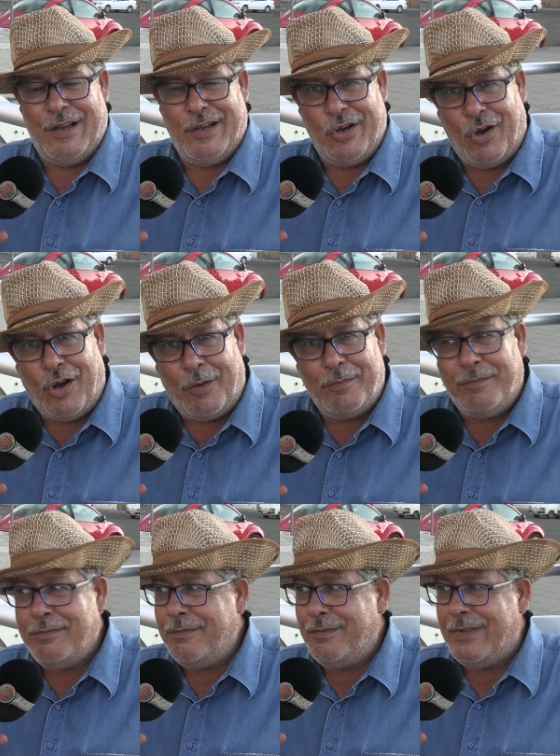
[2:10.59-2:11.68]
اليوم
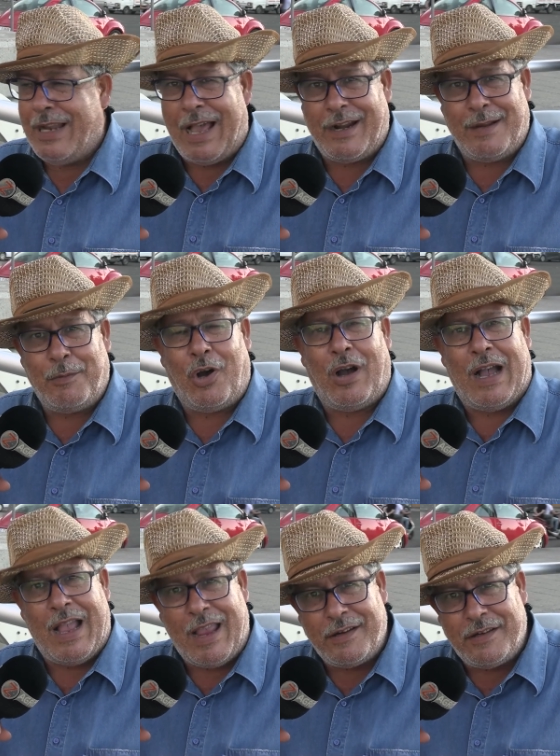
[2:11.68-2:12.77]
لا حدا معه
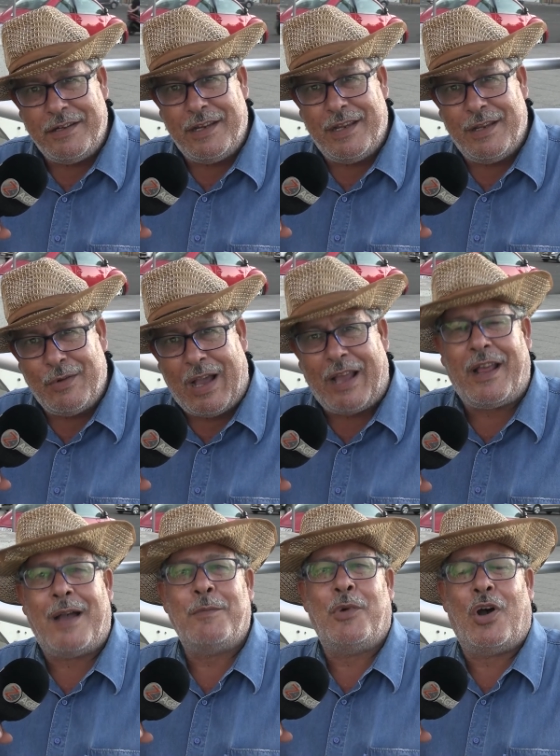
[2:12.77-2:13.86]
حق ايديه ولا
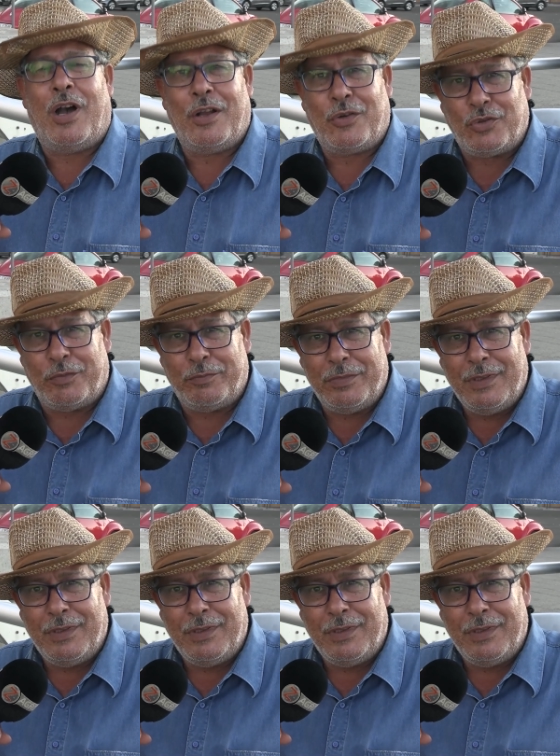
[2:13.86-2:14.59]
حدا معه حق كتب